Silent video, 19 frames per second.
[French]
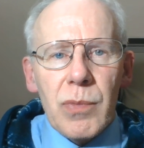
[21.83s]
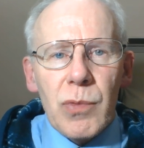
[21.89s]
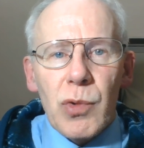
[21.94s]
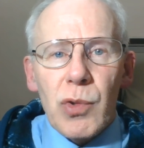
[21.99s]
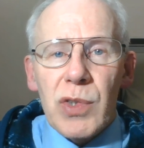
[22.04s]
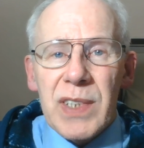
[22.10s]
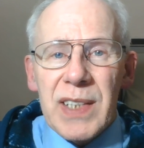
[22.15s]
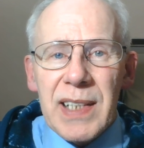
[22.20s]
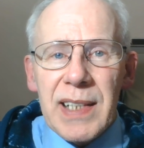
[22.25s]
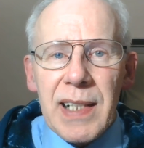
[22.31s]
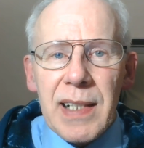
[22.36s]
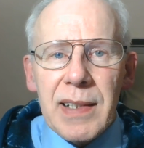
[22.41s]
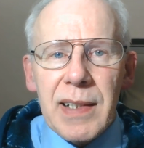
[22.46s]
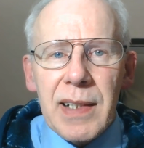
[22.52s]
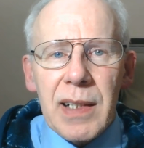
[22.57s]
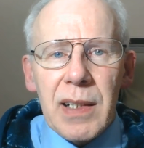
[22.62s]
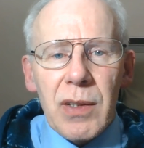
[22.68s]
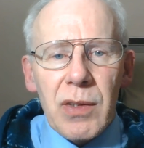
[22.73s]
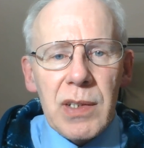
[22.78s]
de
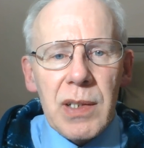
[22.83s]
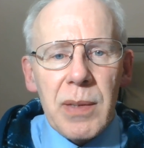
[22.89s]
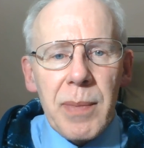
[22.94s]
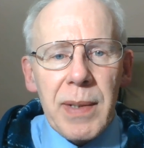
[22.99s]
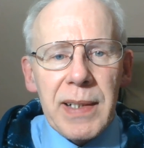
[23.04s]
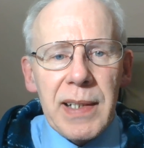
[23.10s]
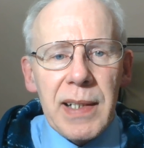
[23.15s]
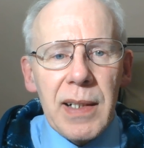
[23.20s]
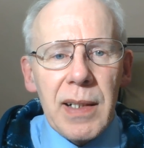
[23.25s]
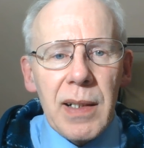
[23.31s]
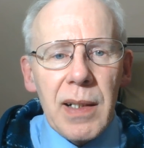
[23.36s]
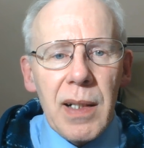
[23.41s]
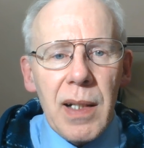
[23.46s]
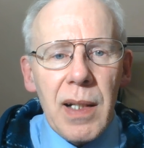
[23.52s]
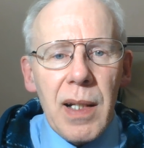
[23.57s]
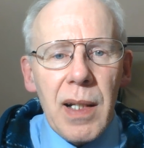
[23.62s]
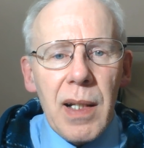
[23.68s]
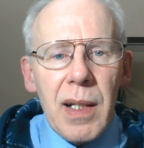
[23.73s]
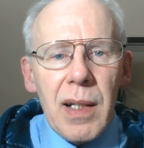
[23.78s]
cinétique enzymatique,
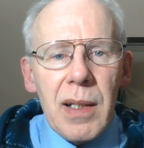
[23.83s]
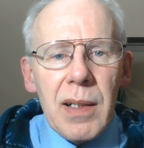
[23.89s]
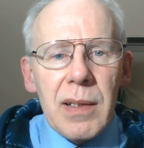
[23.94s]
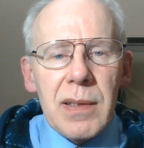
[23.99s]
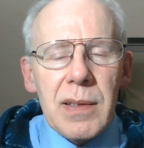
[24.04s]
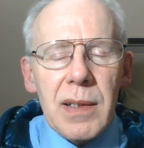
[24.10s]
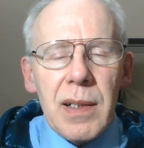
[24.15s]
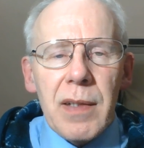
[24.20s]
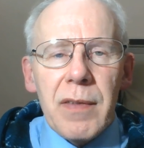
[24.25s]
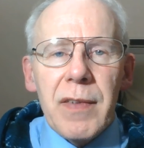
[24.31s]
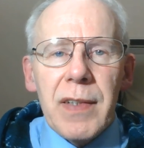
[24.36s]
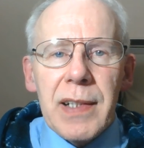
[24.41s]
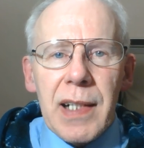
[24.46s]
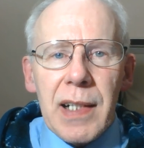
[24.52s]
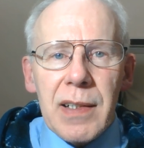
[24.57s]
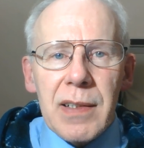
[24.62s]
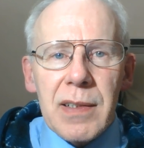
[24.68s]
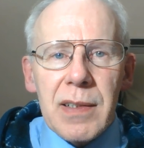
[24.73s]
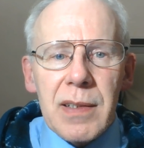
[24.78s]
c'est la
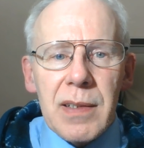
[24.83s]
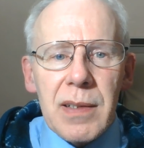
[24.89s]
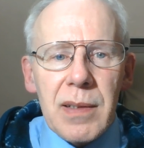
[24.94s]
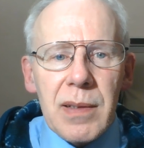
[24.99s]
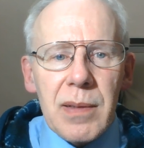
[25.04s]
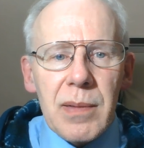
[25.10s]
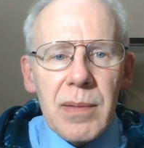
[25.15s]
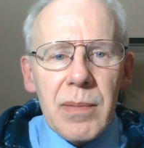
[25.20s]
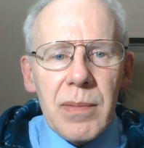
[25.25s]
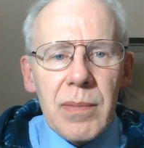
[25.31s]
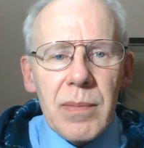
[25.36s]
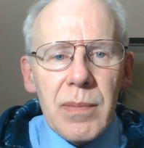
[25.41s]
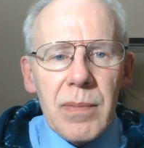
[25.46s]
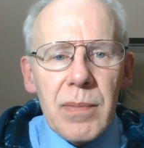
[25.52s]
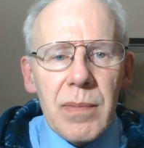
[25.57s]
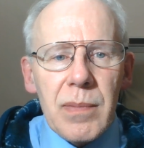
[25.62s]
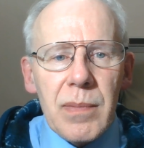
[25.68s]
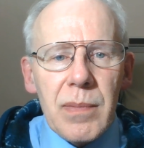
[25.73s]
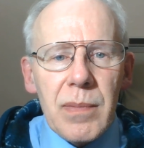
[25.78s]
vitesse
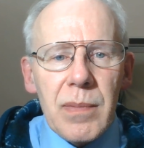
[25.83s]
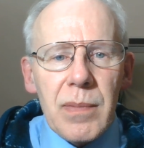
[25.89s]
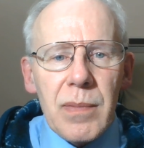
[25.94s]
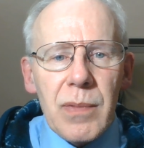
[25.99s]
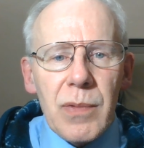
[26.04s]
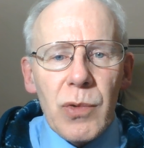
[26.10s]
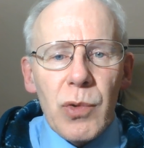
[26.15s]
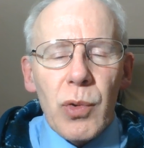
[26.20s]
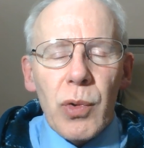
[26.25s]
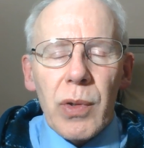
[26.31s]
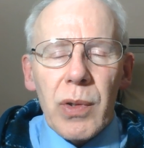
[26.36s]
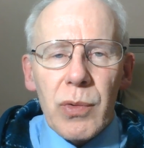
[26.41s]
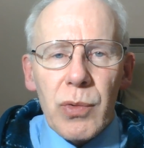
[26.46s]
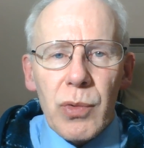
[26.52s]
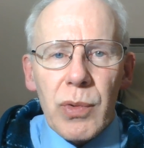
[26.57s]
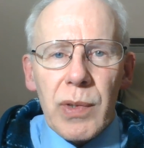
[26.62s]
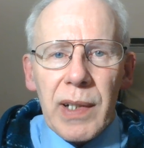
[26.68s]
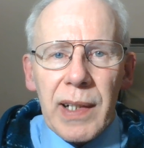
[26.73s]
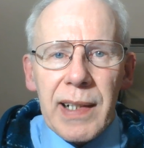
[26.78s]

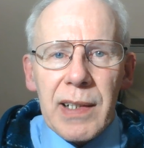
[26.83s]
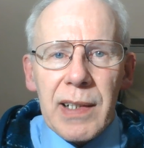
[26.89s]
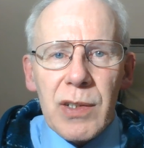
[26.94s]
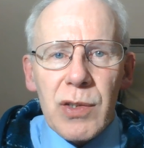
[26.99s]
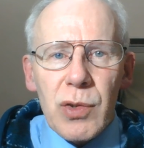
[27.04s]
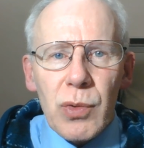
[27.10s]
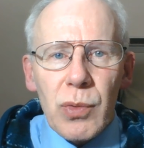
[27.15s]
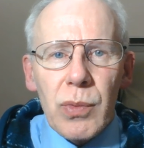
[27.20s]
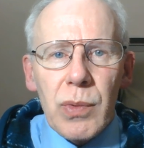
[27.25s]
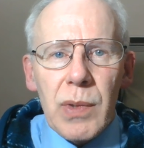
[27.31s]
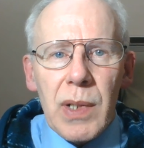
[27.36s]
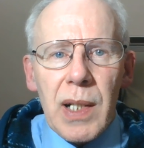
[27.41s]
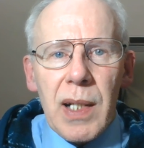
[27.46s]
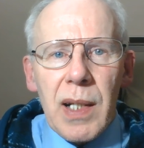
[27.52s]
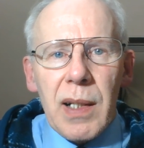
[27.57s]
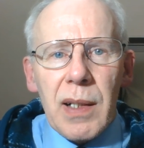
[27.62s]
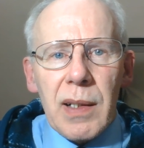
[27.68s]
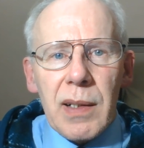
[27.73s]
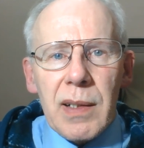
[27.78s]
d'une réaction
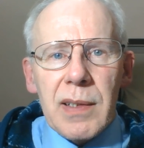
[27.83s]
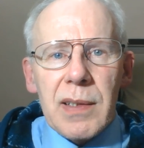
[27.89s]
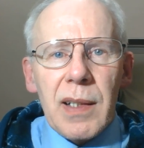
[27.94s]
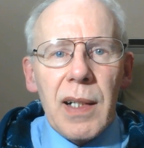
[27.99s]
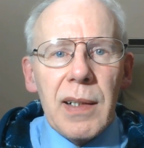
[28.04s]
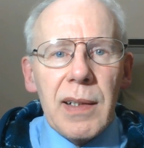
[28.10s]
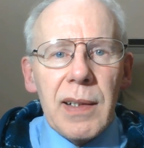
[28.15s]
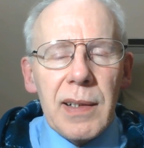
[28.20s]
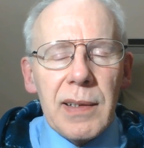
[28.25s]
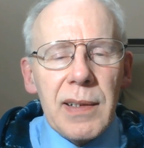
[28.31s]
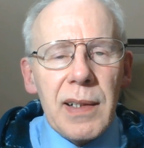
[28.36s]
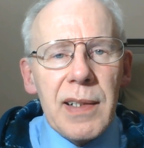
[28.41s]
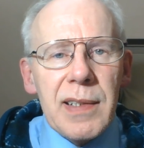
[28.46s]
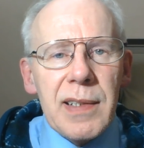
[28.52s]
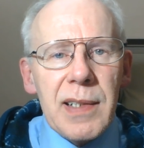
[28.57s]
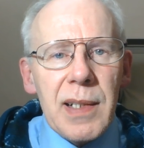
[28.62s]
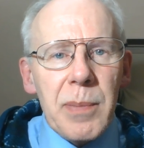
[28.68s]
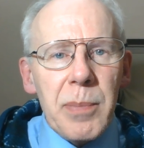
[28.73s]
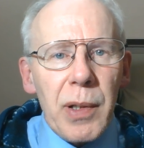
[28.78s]
qui sera
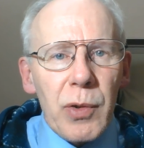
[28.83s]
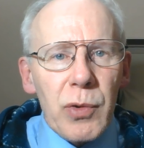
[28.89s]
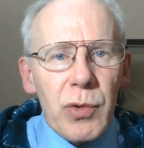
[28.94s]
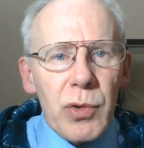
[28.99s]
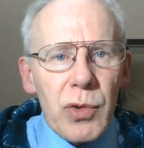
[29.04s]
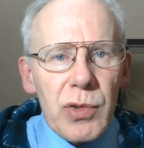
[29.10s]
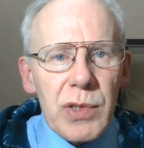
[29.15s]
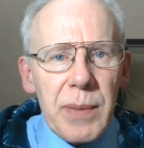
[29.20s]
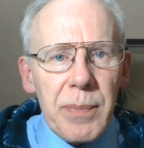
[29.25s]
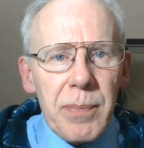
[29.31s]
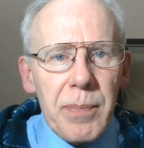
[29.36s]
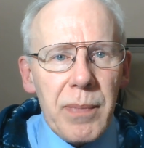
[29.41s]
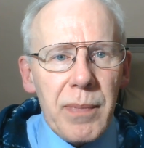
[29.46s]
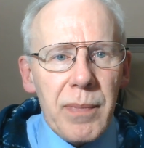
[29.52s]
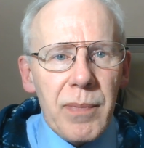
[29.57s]
catalysée par une enzyme.